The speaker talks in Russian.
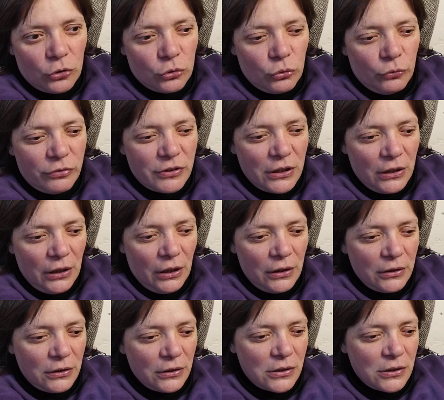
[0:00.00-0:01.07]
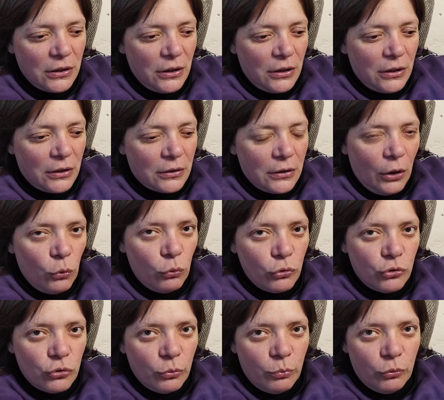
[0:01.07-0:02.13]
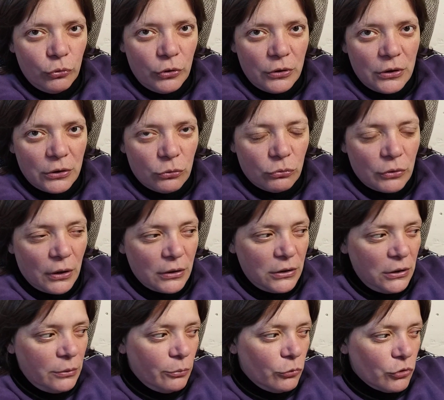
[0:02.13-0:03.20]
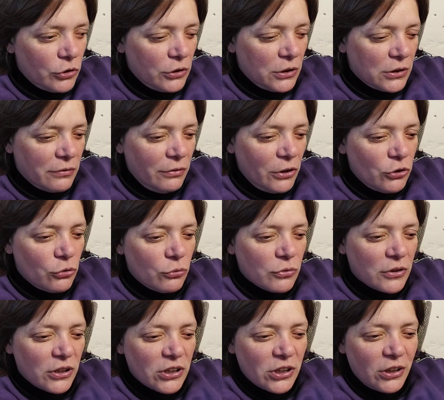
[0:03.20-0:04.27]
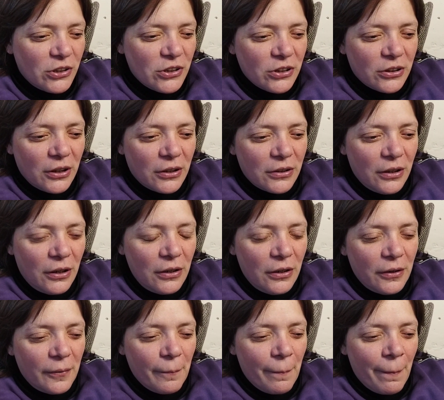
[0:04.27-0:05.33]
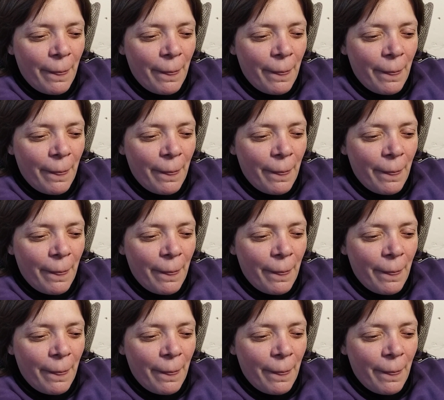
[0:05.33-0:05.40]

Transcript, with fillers: ну вселяйтесь, на ощупь будете тут ходить, можете свечку зажечь и так далее.